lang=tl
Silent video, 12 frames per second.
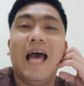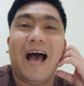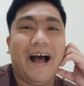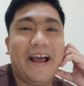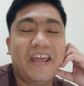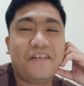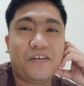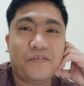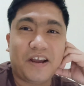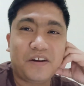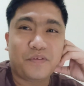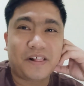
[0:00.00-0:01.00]
Hi
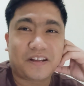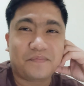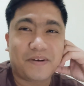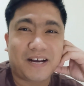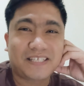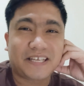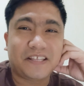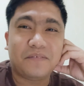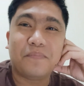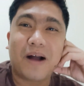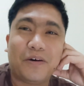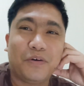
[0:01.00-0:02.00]
everyone! Welcome back sa
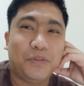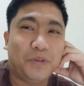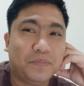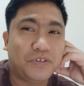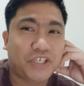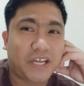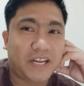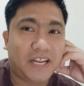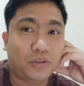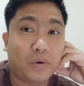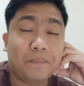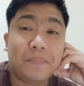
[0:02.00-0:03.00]
ating bagong YouTube channel.
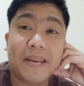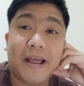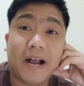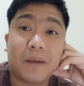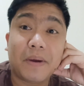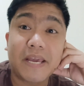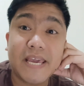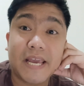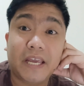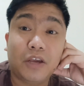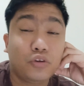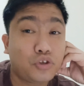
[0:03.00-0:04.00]
Ito ang
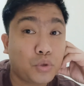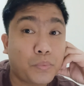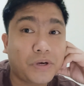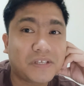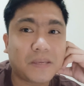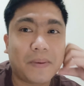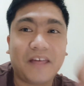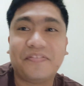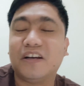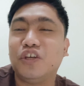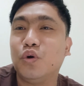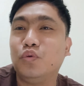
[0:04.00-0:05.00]
pinakamaingay na YouTuber sa balat
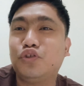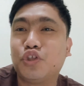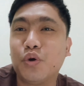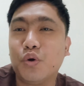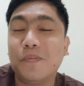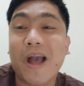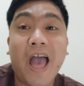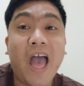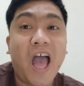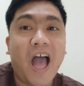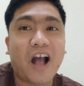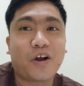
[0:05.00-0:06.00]
ng YouTube.
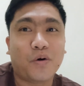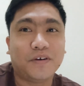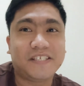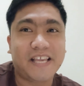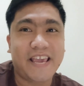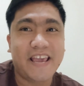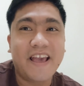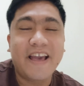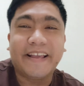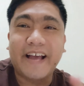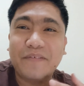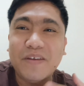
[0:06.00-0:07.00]
Ako si
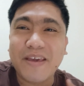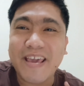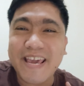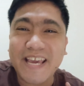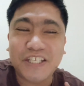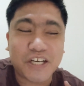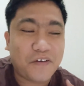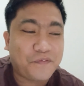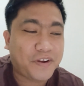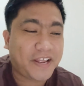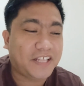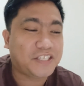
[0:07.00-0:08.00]
Kavivig! Don't
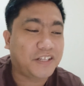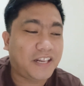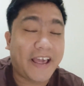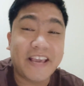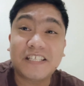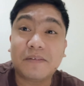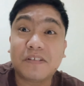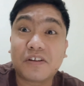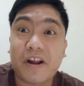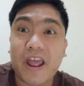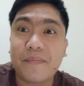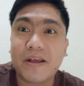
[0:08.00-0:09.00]
forget to like,
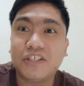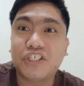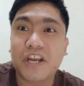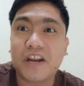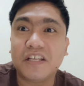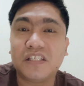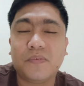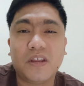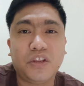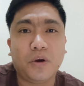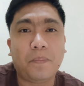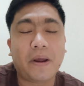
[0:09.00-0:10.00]
subscribe, and share this
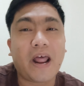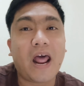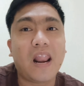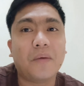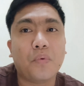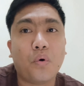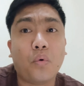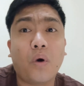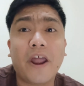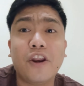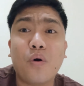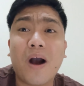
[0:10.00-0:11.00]
video para alam mo kung
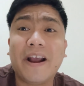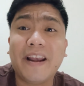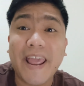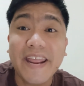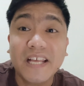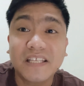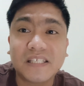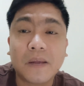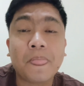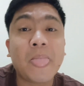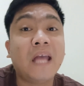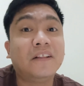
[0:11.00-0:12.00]
ano ang
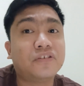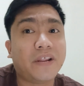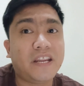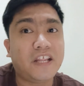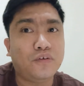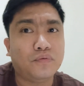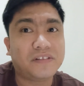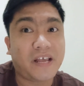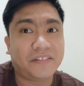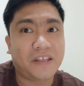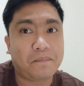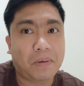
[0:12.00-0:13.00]
latest trending news
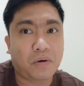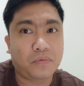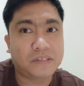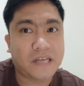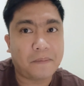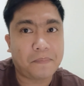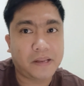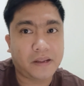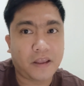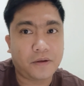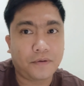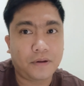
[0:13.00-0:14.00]
na ating
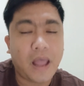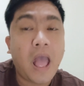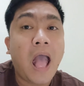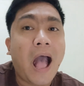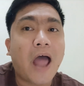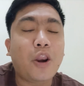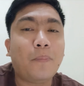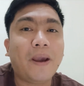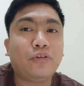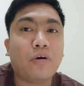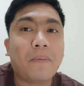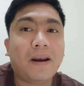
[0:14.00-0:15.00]
pag-uusapan ngayon. Ano ba
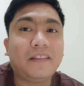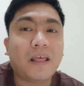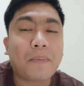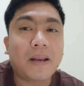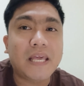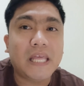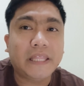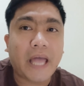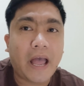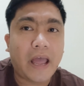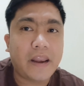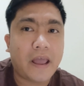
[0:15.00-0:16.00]
itong
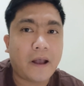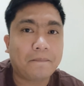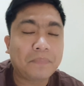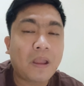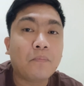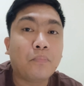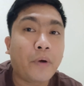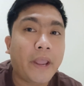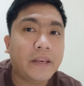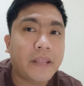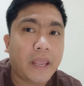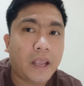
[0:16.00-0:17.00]
balita-balita na
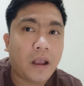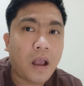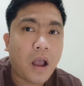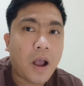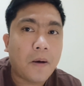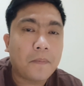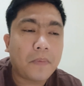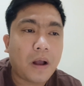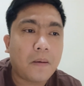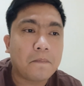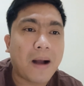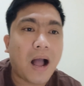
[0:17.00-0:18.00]
pwedeng
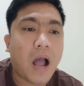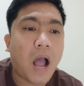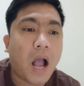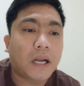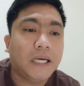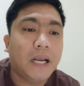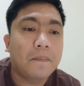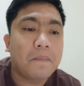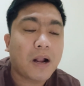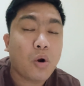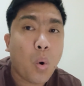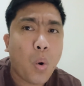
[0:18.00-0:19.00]
ma
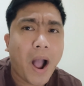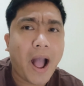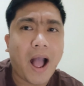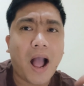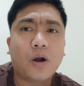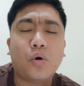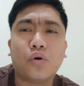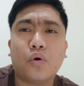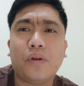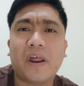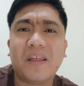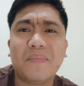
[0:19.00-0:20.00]
makuha ang
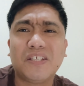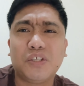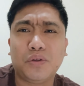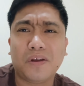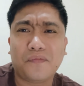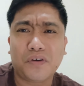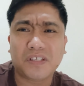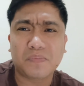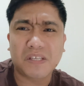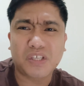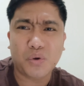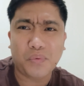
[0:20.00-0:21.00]
corona ni Miss Universe,
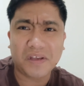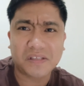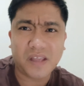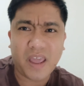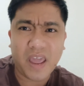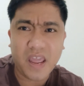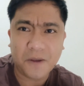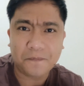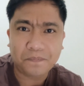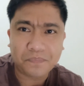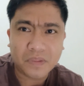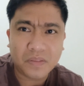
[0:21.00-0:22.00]
Miss USA?
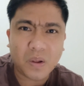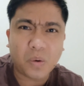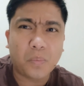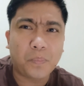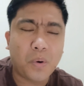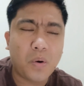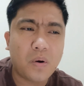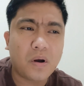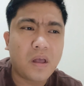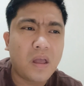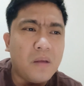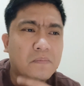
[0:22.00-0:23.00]
Naku po,
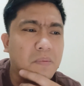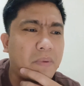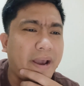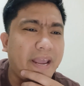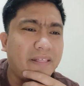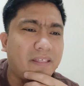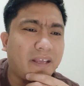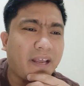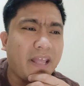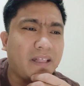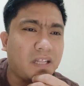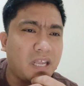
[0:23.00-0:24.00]
may mga
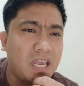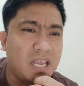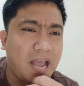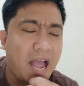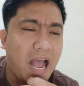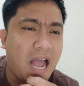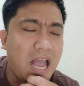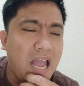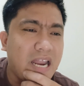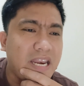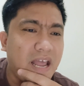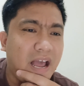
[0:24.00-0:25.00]
intriga-intriga
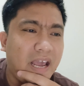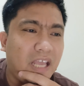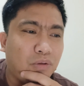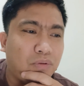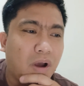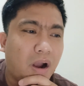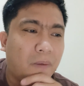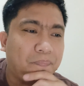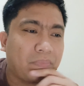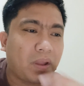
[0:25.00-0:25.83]
na ito dang